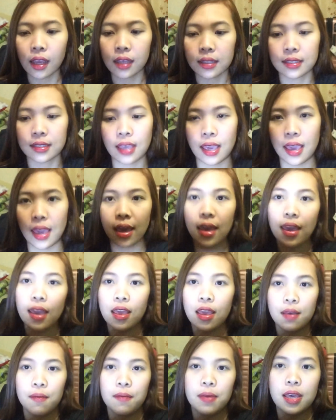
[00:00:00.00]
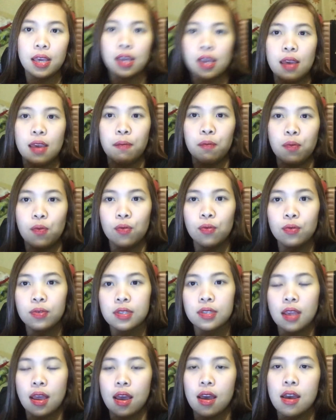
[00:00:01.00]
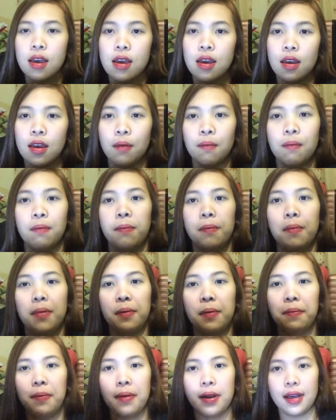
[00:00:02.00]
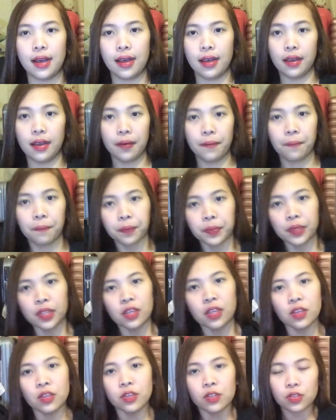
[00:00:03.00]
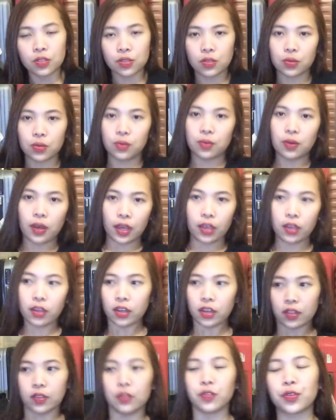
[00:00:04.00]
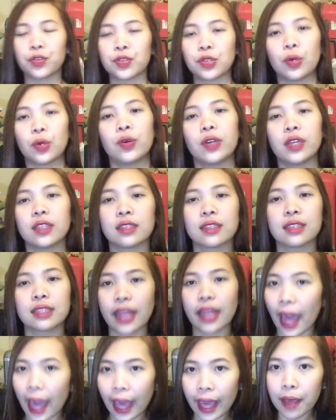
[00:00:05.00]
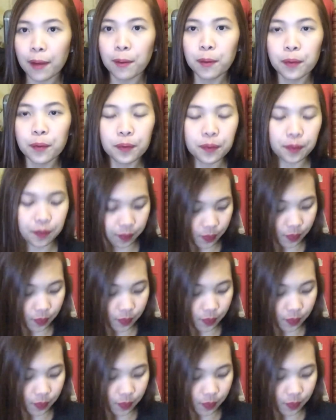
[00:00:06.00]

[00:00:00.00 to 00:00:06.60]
kasi maingay po sa baba. So, ayun. So, it's time